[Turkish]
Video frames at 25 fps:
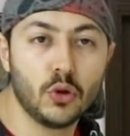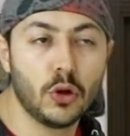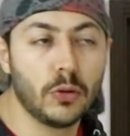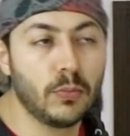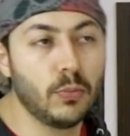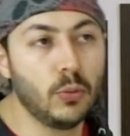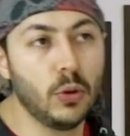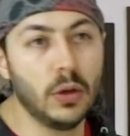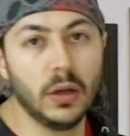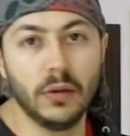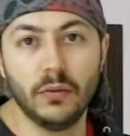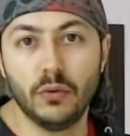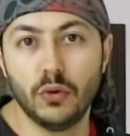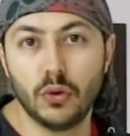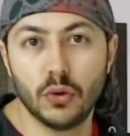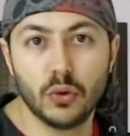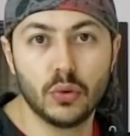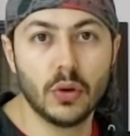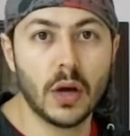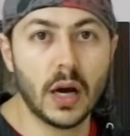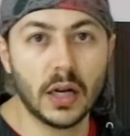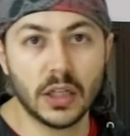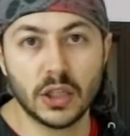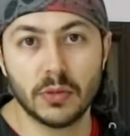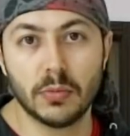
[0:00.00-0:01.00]
Çok böyle
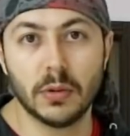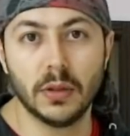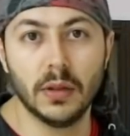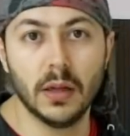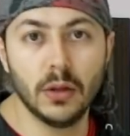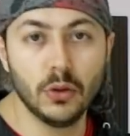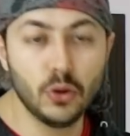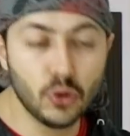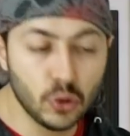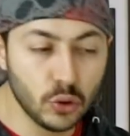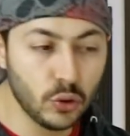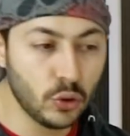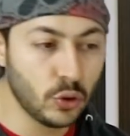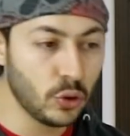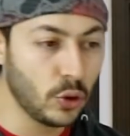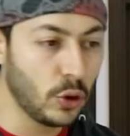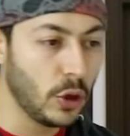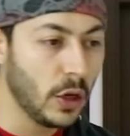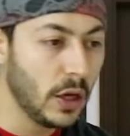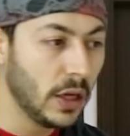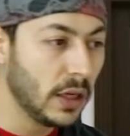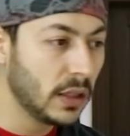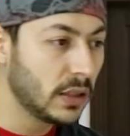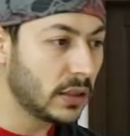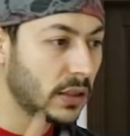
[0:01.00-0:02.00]
vücudu açmadan.
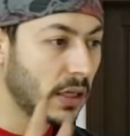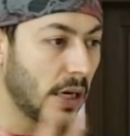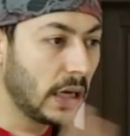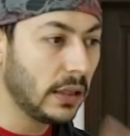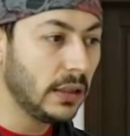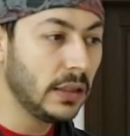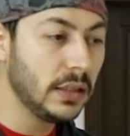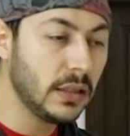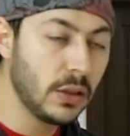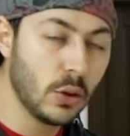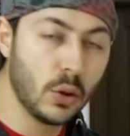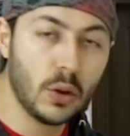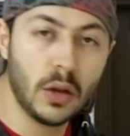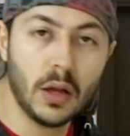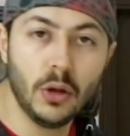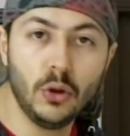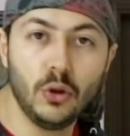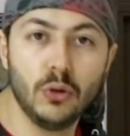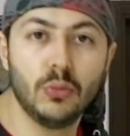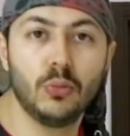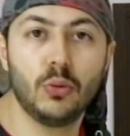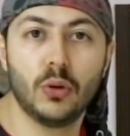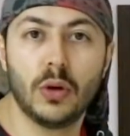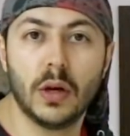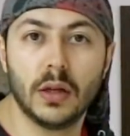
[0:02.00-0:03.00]
Çünkü sadece olan
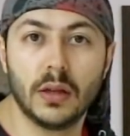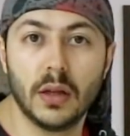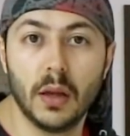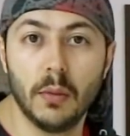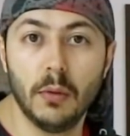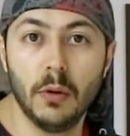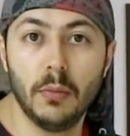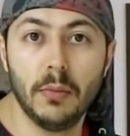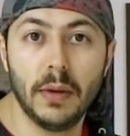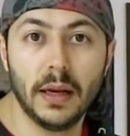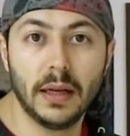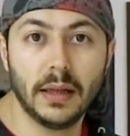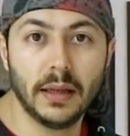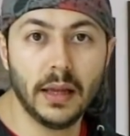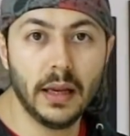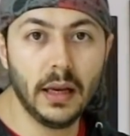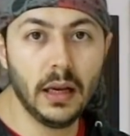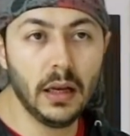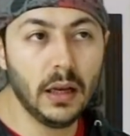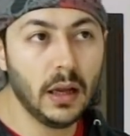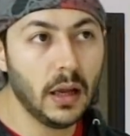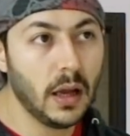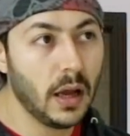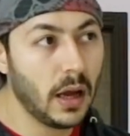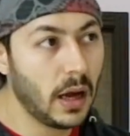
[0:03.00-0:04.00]
yumruk atabilmek
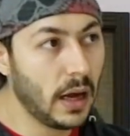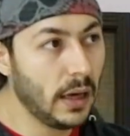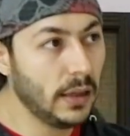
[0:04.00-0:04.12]
değil,